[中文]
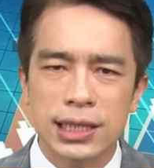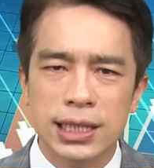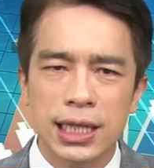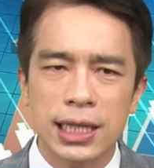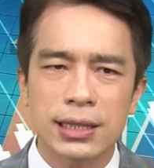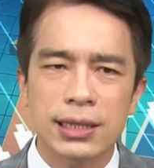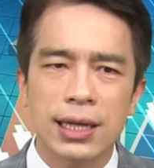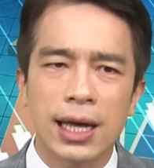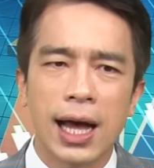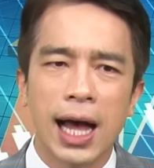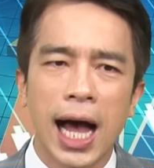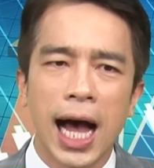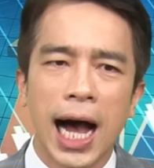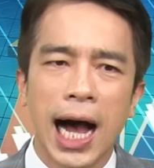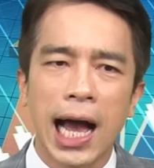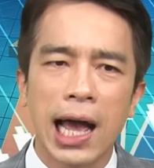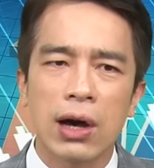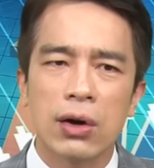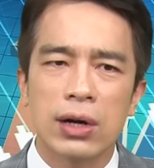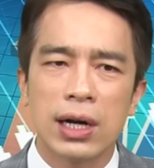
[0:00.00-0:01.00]
新
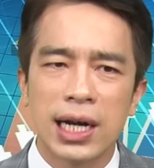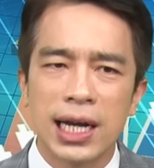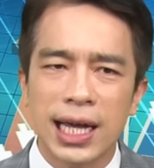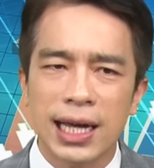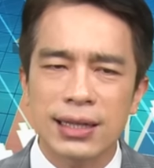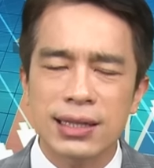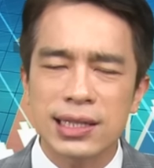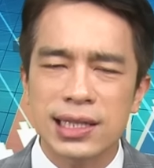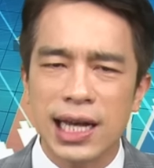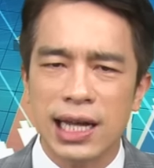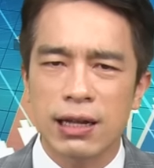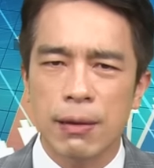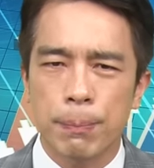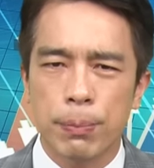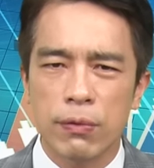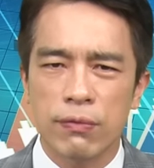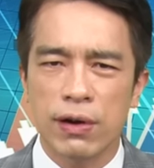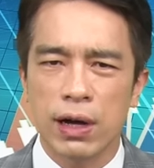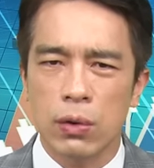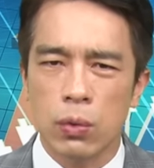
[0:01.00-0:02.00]
还有连涨的
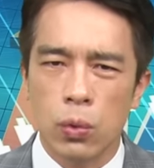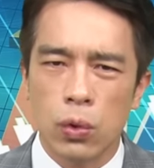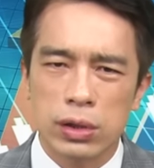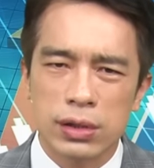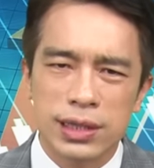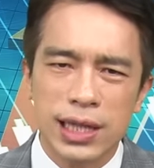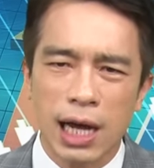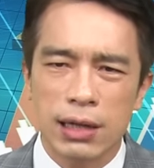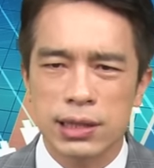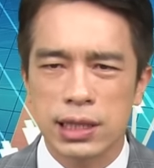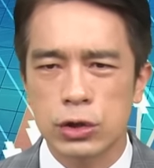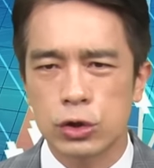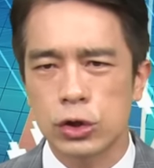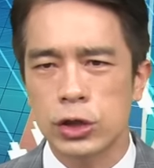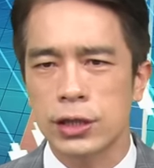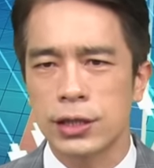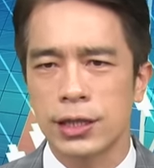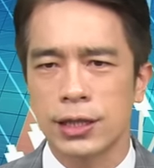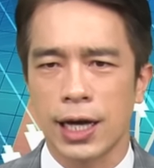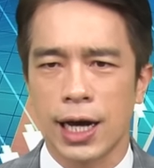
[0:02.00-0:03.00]
部分，我到底
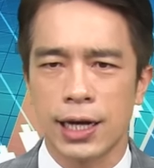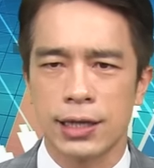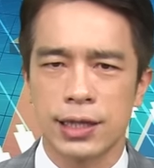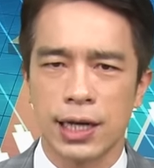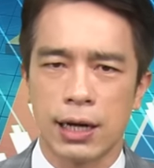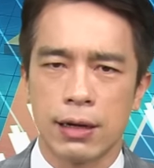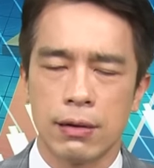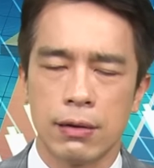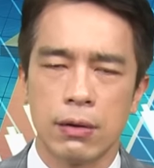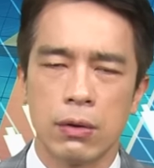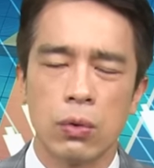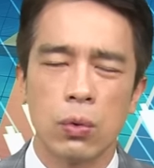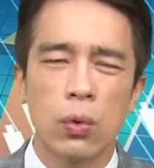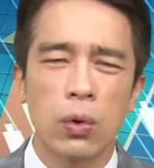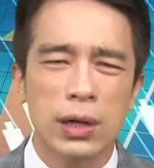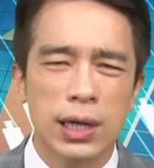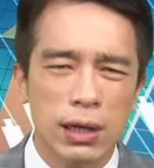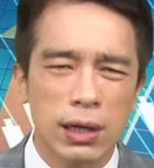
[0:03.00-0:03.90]
选的哪一档？我